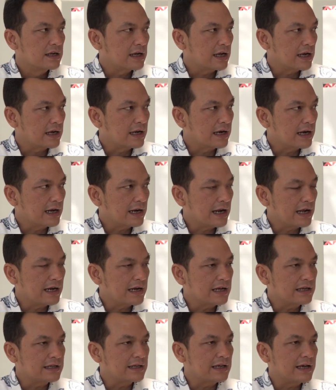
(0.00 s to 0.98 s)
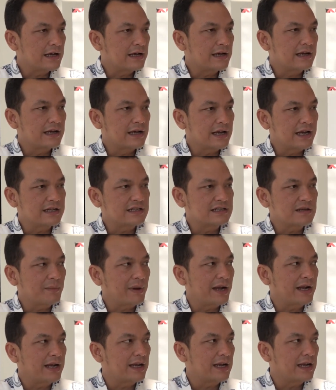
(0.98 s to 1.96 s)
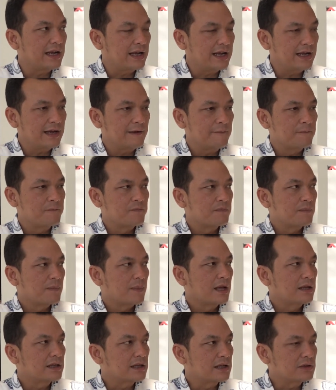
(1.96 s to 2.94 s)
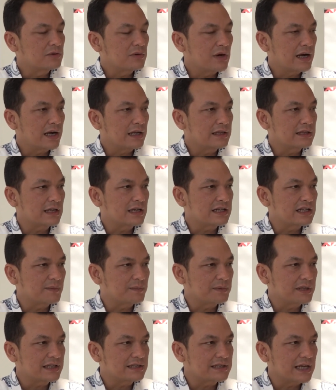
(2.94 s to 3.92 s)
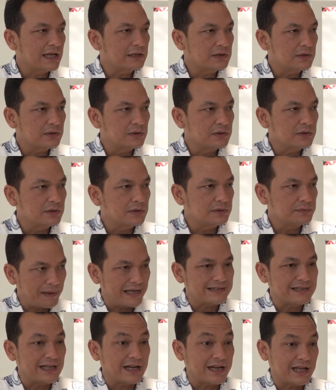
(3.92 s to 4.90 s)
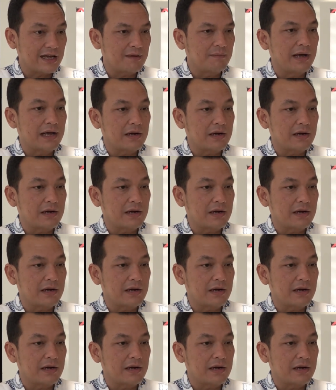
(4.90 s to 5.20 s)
Nah, dengan adanya green semen ini tentu akan tercipta satu pasar yang